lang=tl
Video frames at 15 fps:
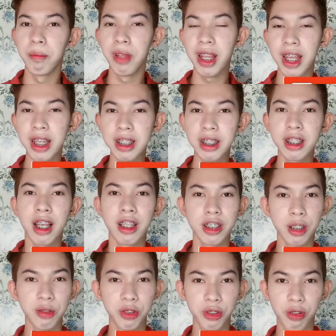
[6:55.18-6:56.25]
please
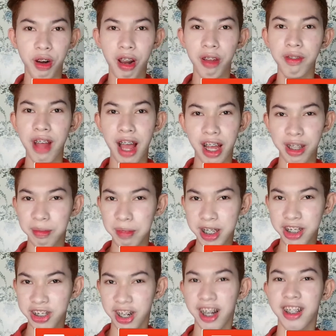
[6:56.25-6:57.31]
subscribe at
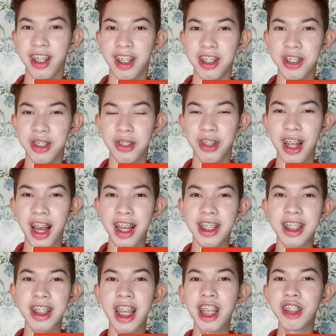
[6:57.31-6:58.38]
my channel. So
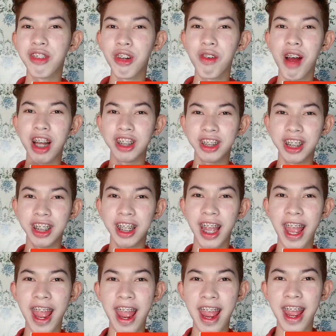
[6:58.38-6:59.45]
guys, thanks for watching
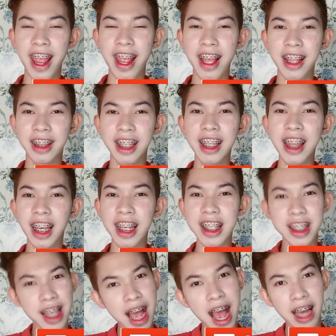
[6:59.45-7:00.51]
and
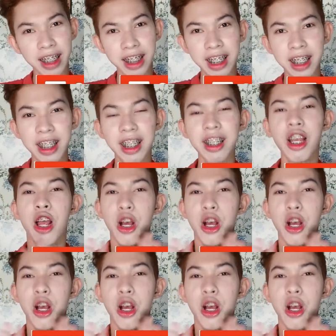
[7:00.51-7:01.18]
kita-kits sa aking